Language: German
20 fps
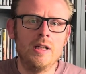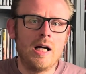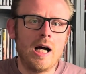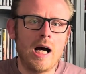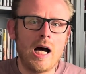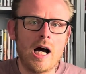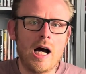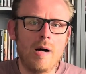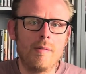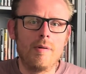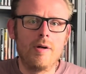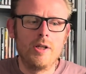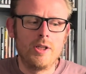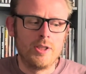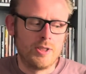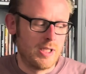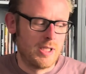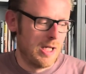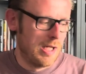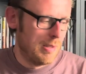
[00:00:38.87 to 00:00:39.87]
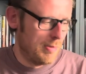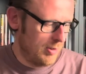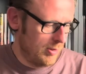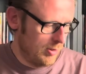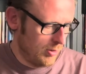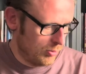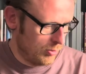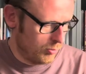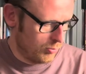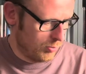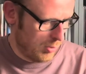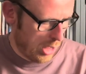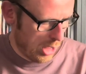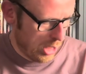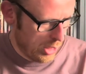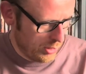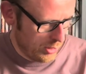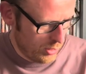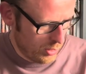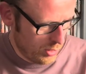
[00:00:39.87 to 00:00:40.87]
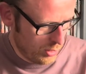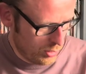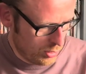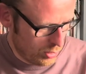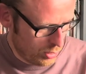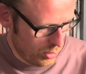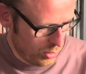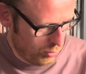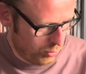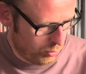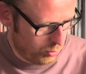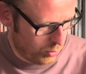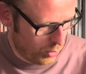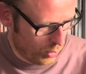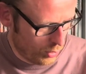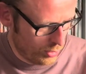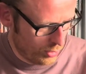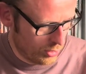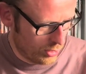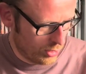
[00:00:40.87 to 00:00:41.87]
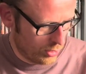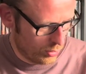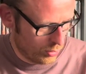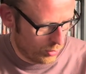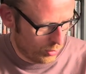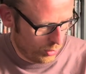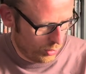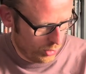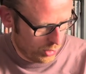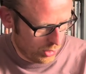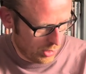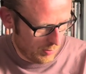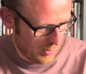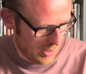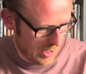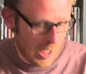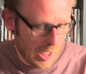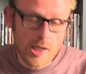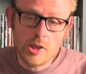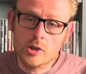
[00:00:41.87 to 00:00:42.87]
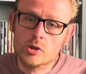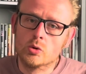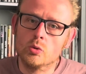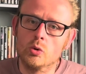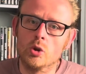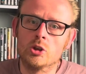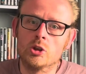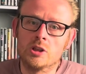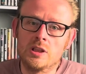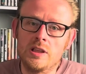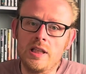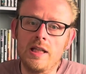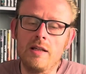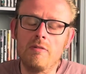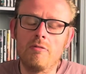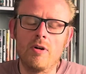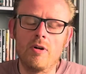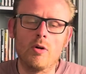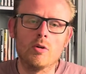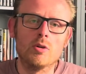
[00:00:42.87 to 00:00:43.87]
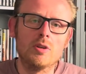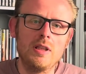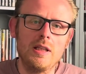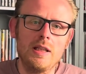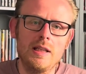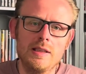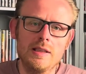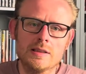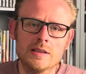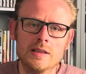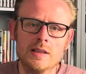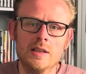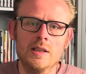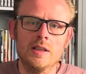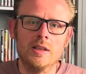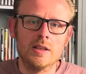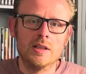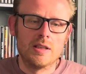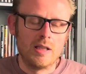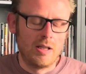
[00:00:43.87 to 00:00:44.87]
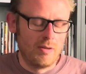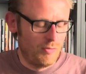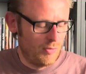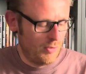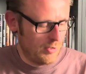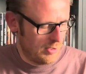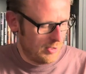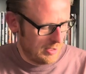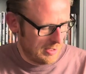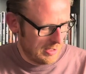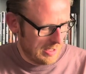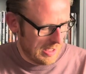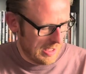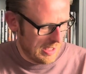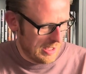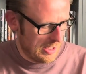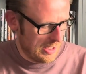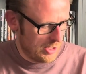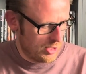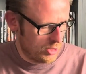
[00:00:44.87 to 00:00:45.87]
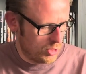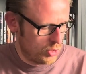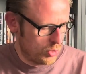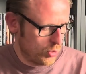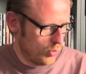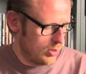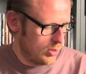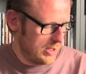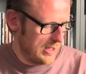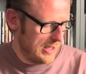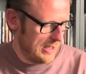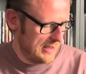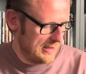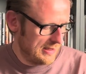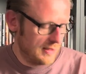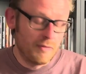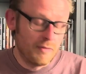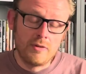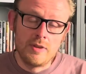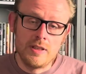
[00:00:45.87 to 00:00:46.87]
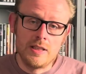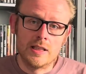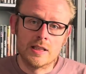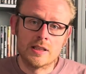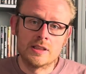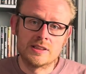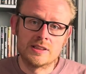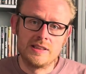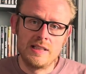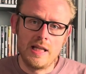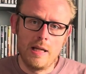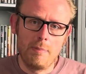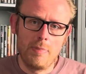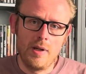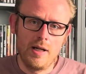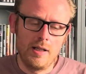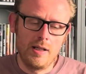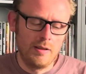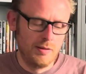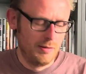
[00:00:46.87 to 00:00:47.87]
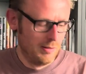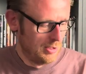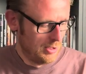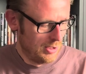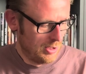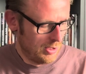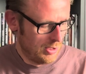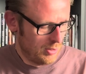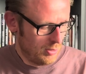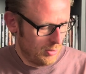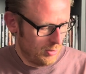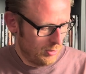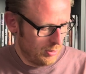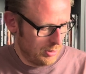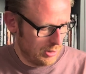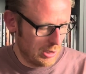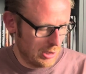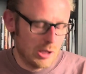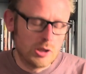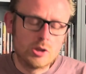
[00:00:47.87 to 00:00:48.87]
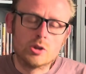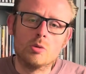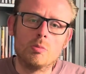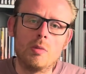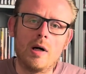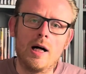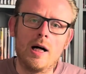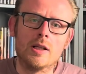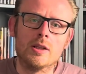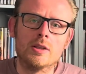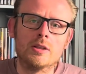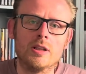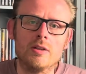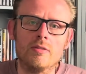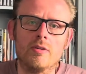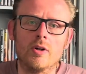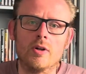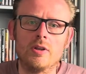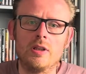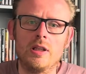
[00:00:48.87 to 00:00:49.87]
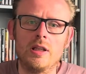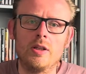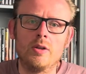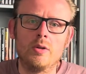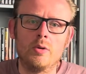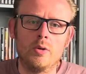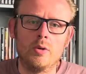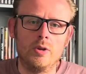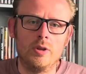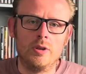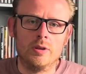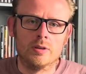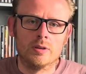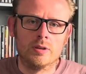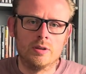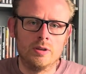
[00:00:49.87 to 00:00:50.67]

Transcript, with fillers: Aber ich habe einiges gefunden. Ich sag mal, alles nur DVDs, davon ein Jewel Case, vier Snapper und den Rest normale DVD-Hüllen.